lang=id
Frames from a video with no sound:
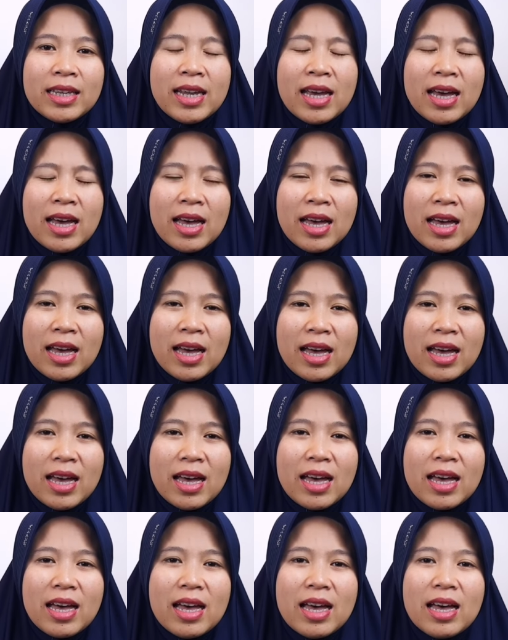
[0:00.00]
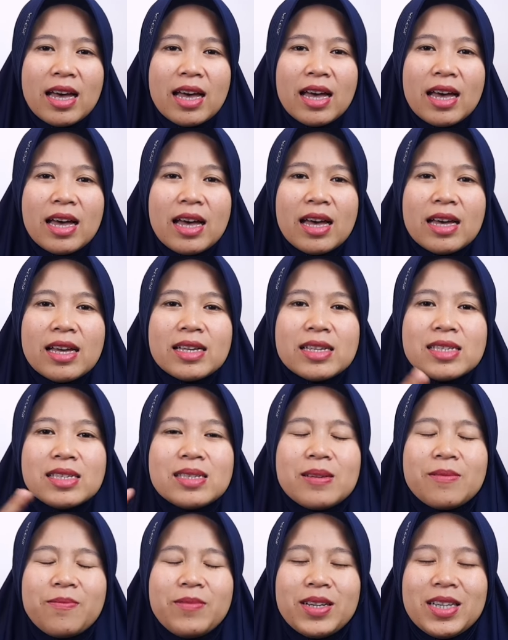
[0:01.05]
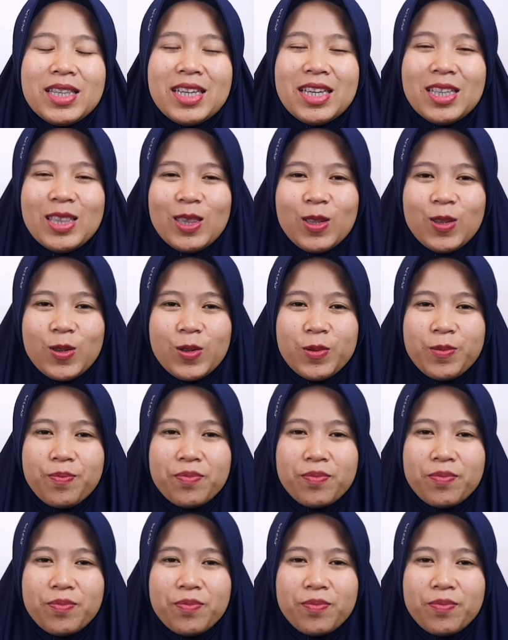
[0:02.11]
nas seperti itu